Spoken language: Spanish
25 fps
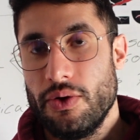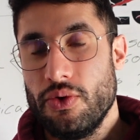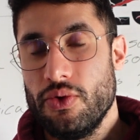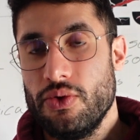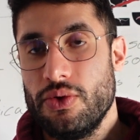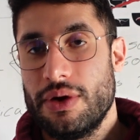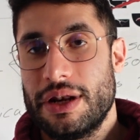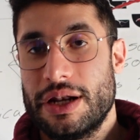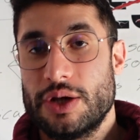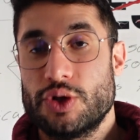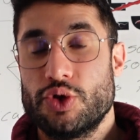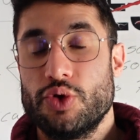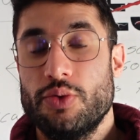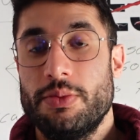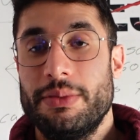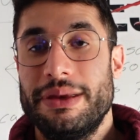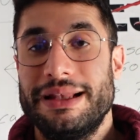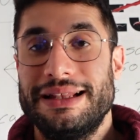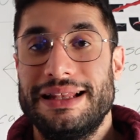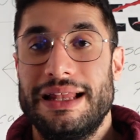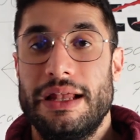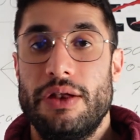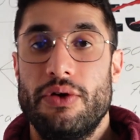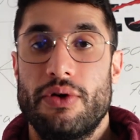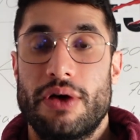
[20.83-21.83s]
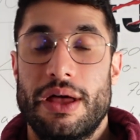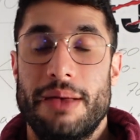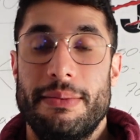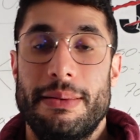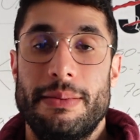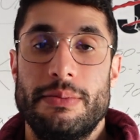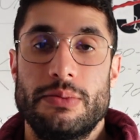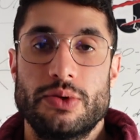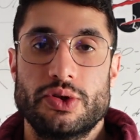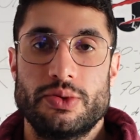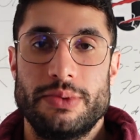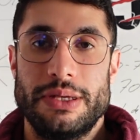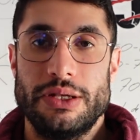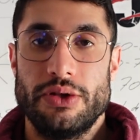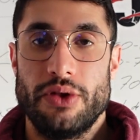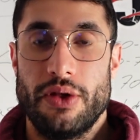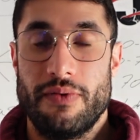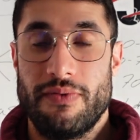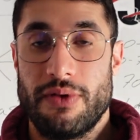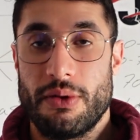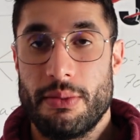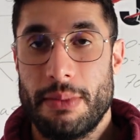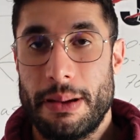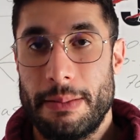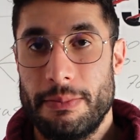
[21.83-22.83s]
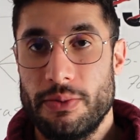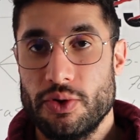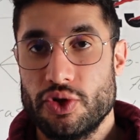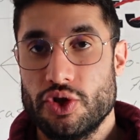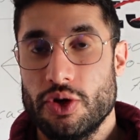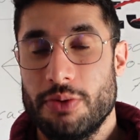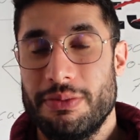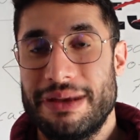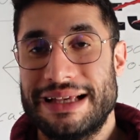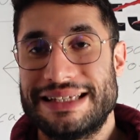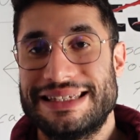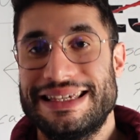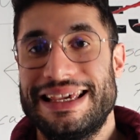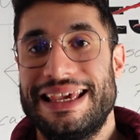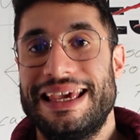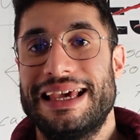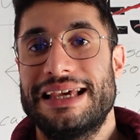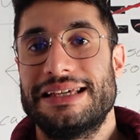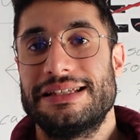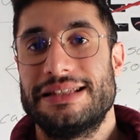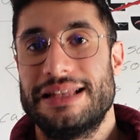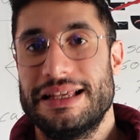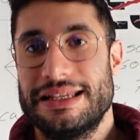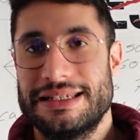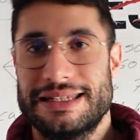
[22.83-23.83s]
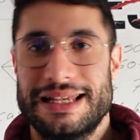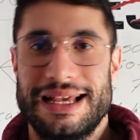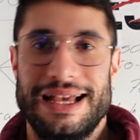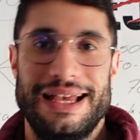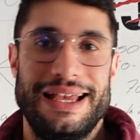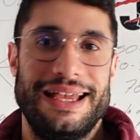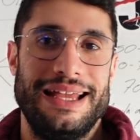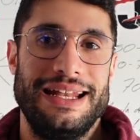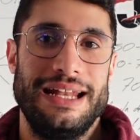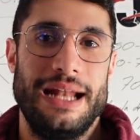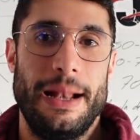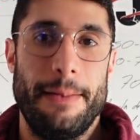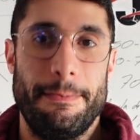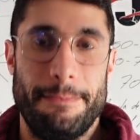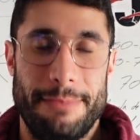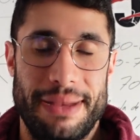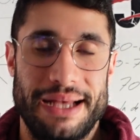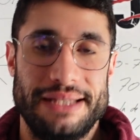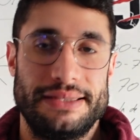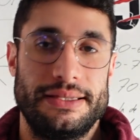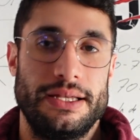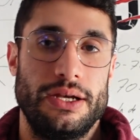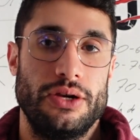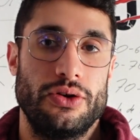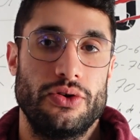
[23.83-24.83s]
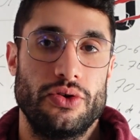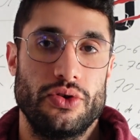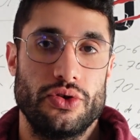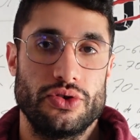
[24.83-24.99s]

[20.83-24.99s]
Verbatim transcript: un resumen de lo que vamos viendo de forma mucho más extensa en el Patreon.